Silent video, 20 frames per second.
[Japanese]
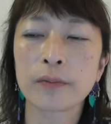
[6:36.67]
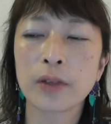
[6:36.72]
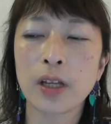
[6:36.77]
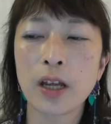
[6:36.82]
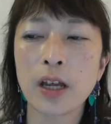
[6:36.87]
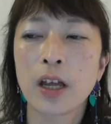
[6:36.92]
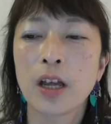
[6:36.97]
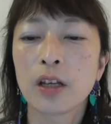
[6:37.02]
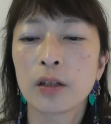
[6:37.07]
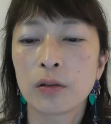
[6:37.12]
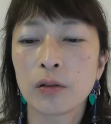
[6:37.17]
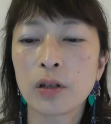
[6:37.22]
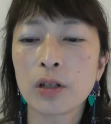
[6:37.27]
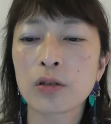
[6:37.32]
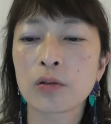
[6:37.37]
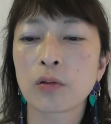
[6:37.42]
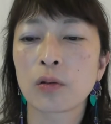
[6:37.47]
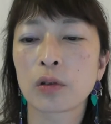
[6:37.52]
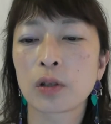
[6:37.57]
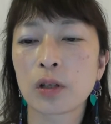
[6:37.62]
で豊
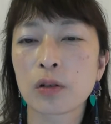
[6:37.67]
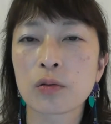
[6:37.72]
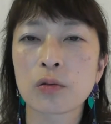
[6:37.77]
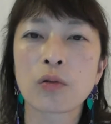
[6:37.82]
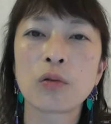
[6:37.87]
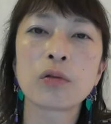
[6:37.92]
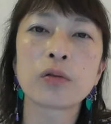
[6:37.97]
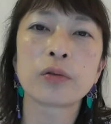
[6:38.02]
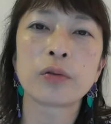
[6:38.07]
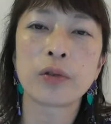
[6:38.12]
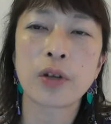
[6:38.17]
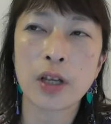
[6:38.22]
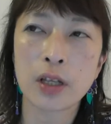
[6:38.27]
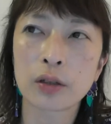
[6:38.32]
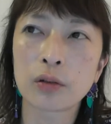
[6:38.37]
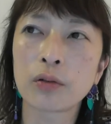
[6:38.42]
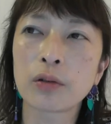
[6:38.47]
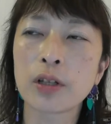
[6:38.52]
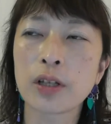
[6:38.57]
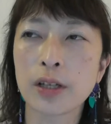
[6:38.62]
橋の方はすごく
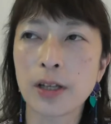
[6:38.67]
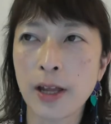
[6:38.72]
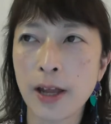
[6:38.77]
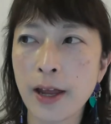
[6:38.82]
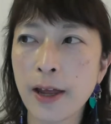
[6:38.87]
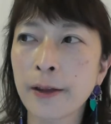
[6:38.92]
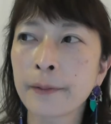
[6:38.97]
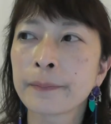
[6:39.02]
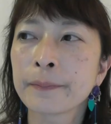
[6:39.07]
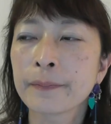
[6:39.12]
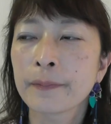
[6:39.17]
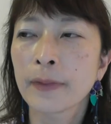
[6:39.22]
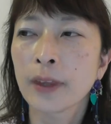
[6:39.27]
フレンドリーで